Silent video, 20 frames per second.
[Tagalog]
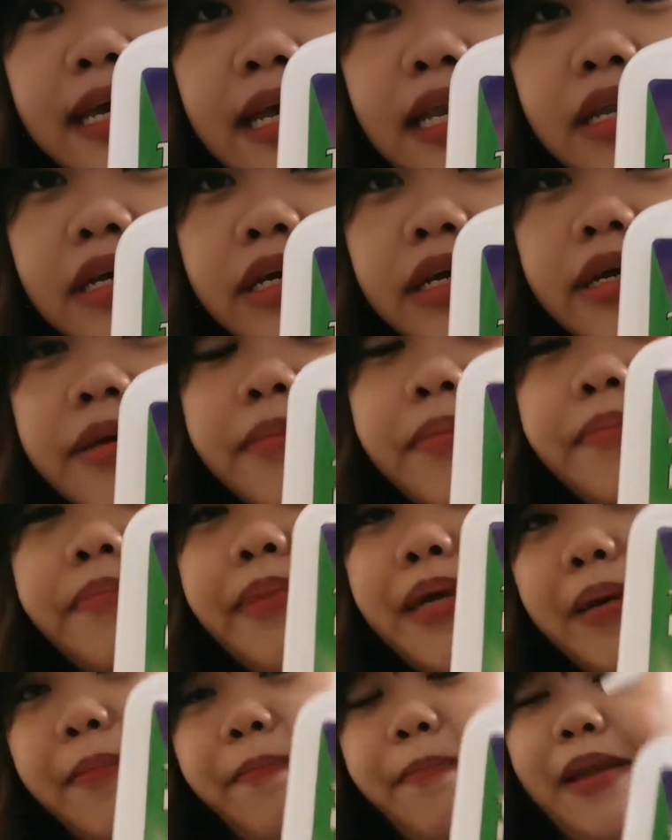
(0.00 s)
Killer.
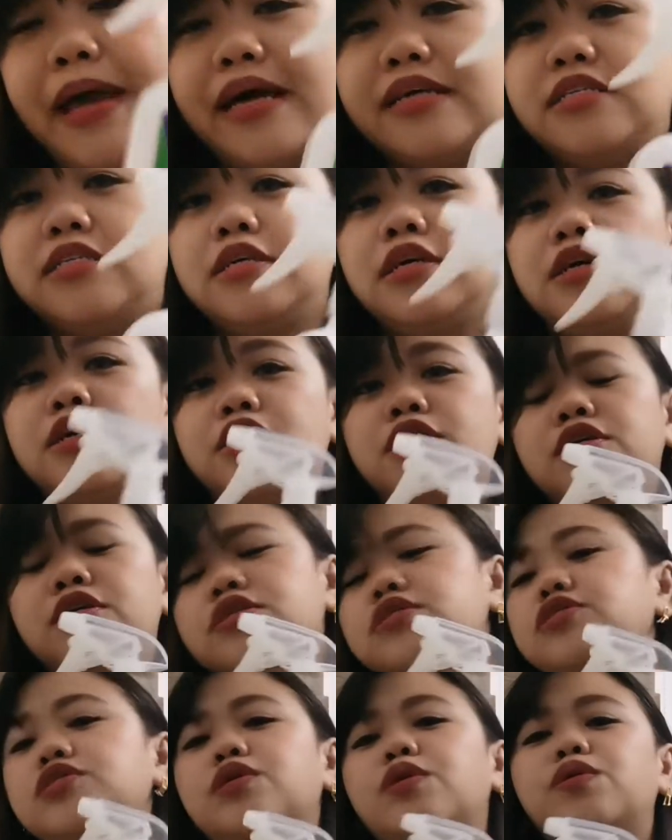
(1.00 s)
Big Plus.
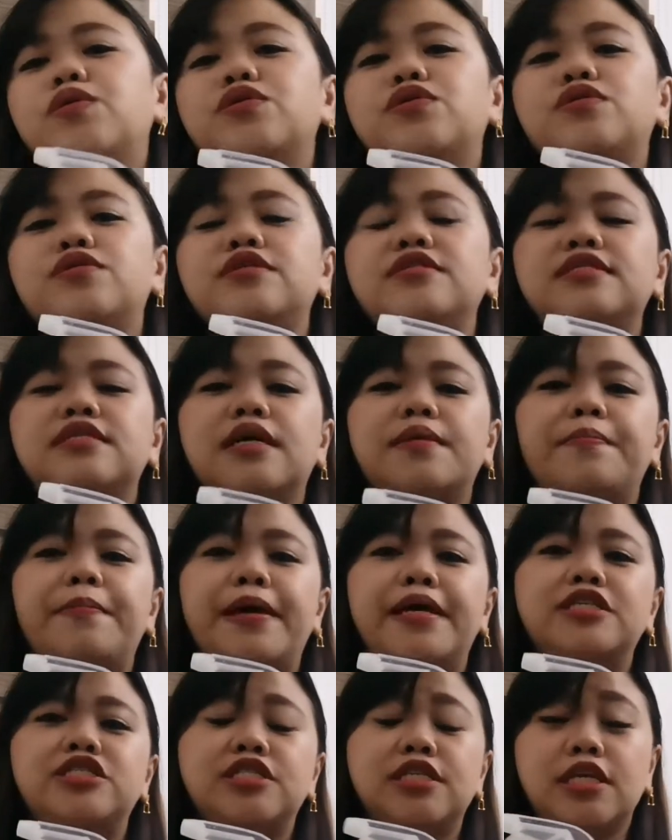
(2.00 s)
So, dun sa
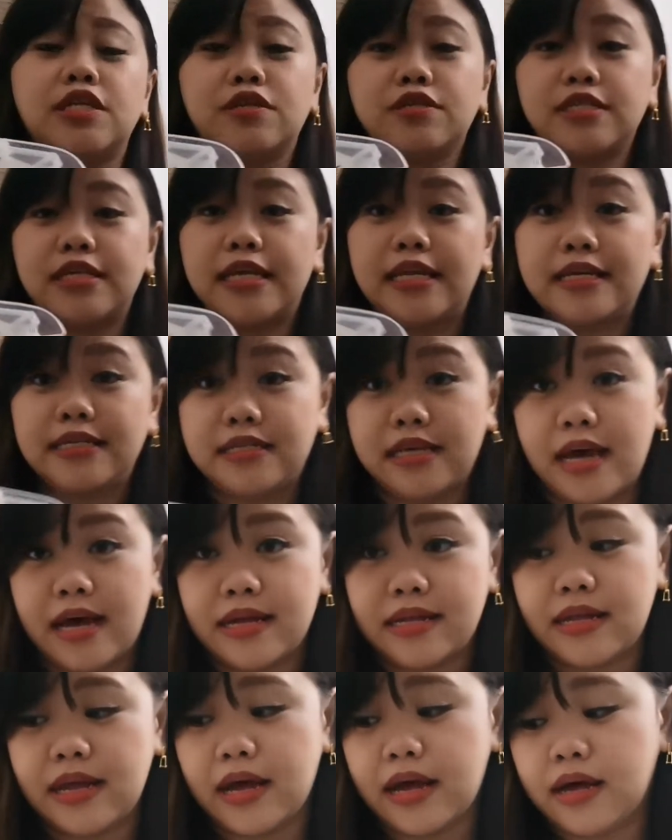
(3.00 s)
page nito sa
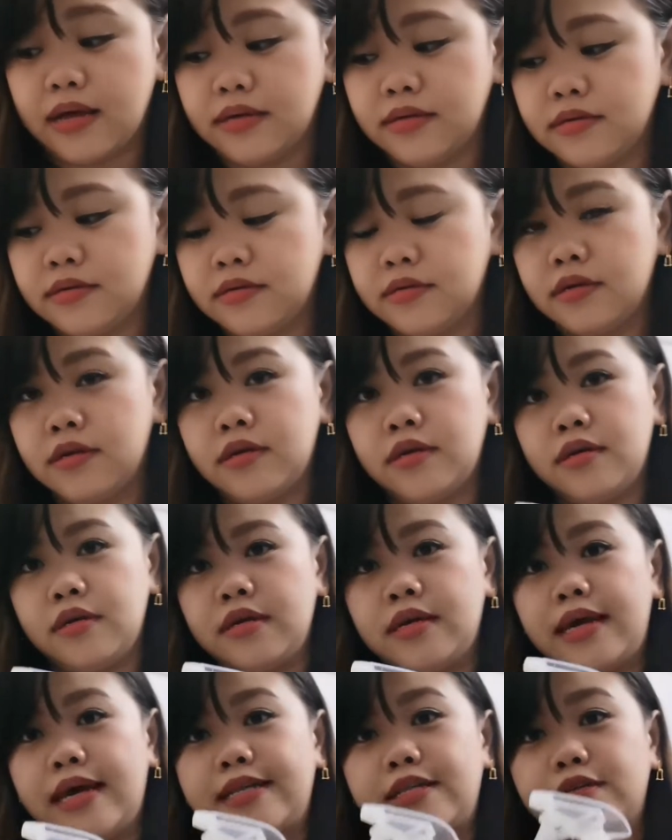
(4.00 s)
Lazada,
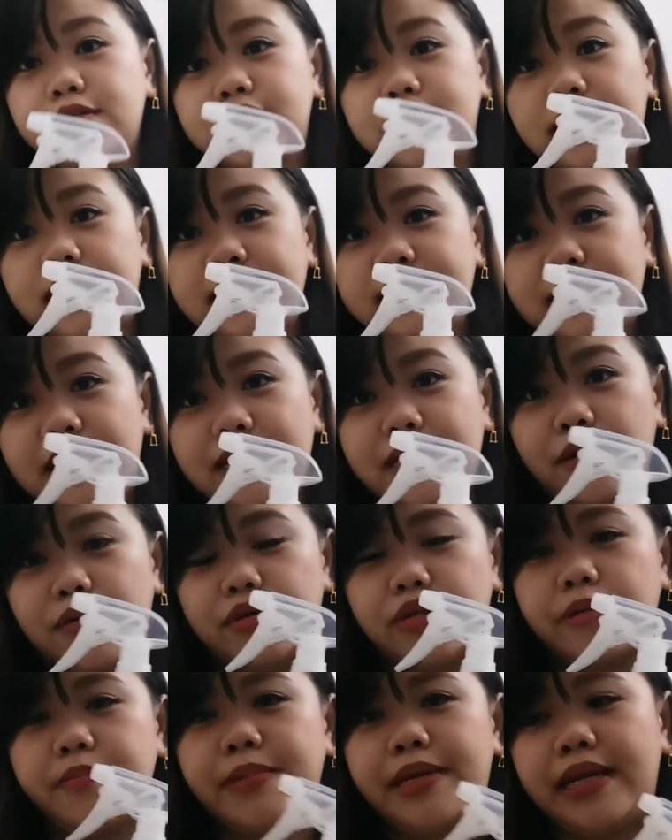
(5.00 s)
eto sa Lazada ko
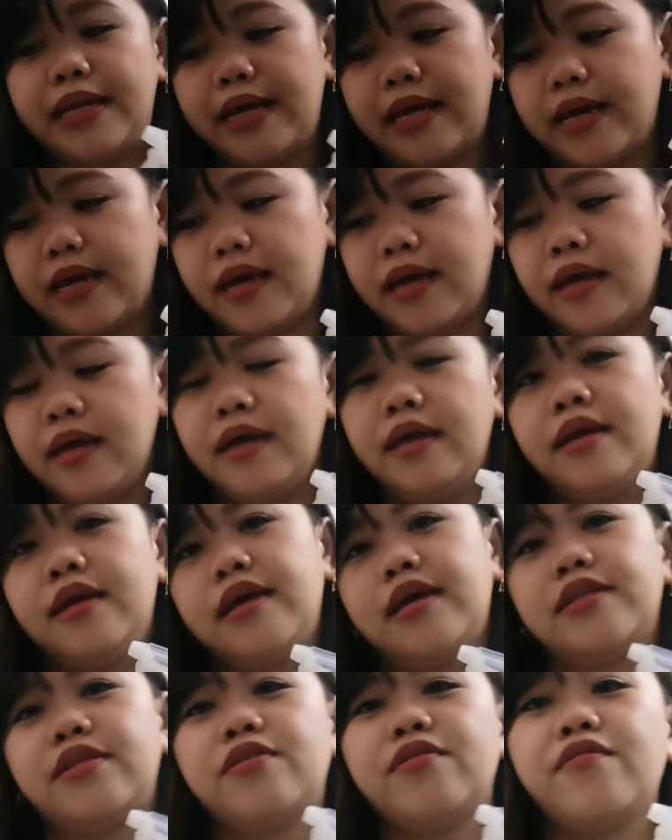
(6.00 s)
nabili,
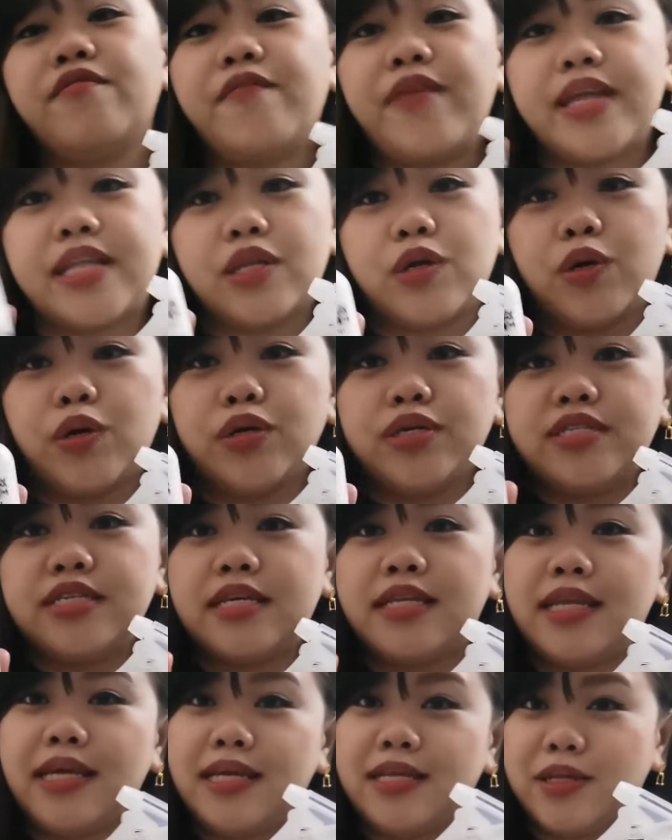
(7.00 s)
etong Vetcore
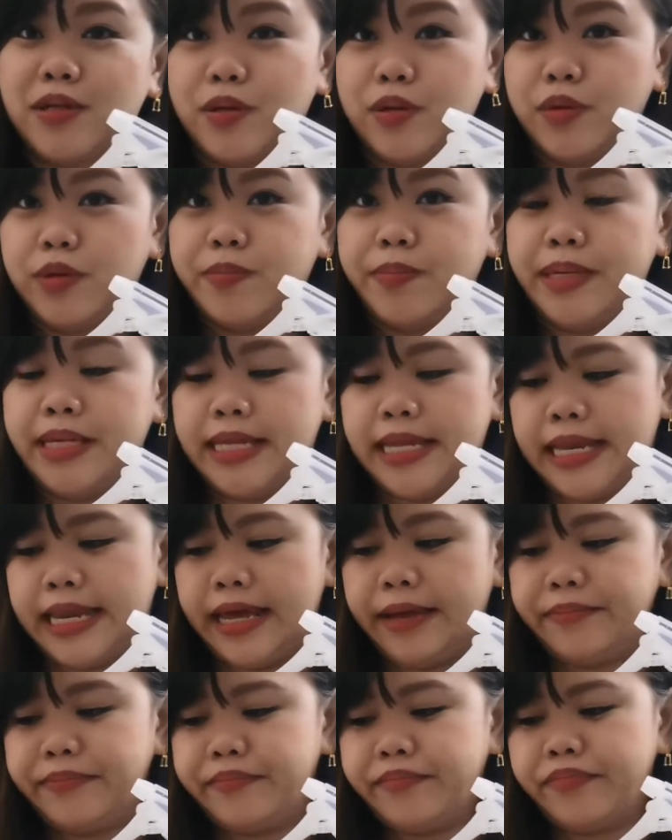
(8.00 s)
sa TikTok ko
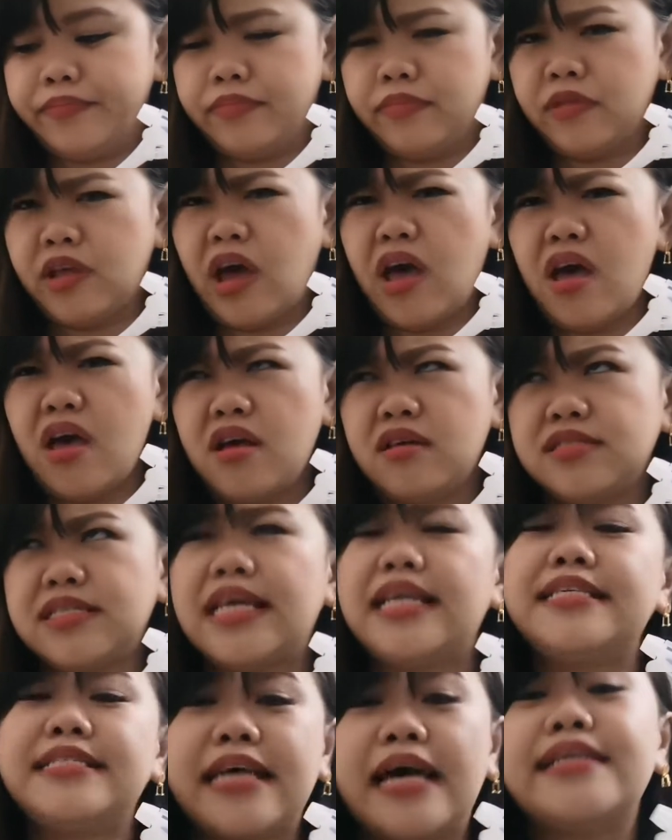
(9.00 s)
binili. Ah,
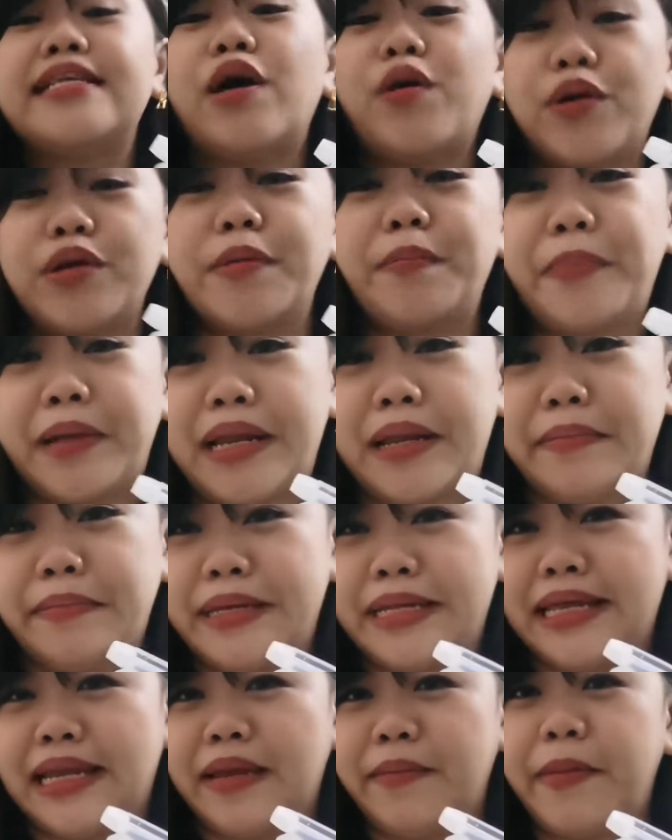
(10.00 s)
sa Lazada ko rin pala
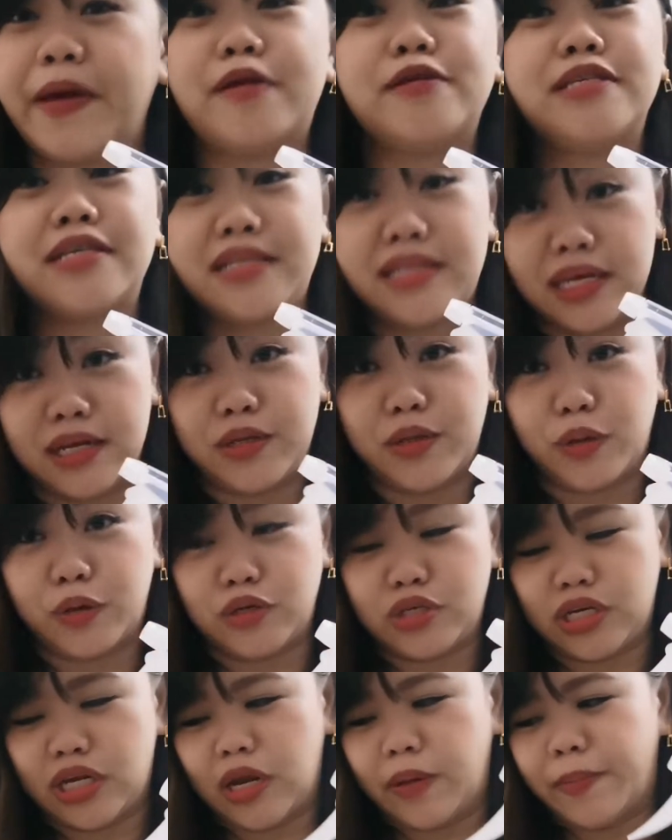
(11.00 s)
binili, pero sa TikTok
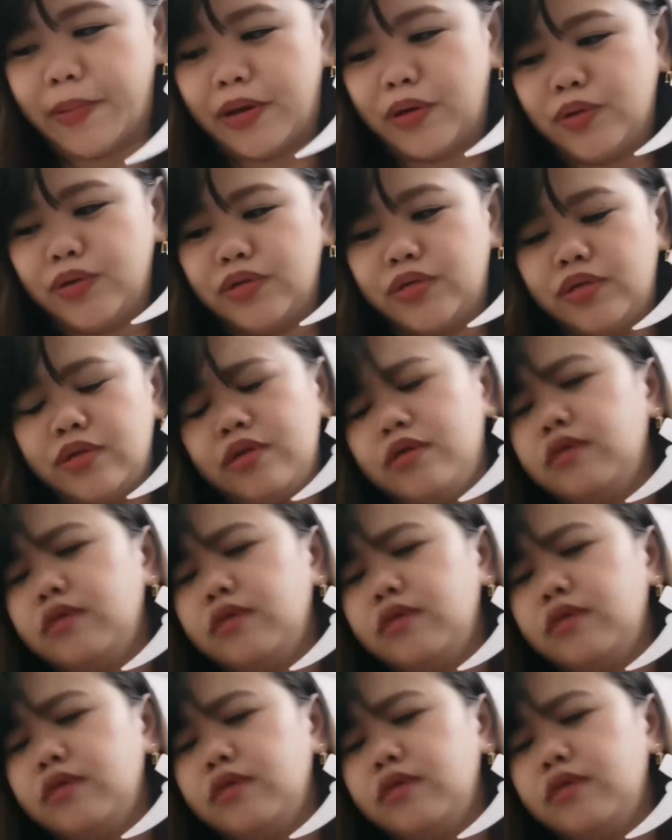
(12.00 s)
ko siya napanood.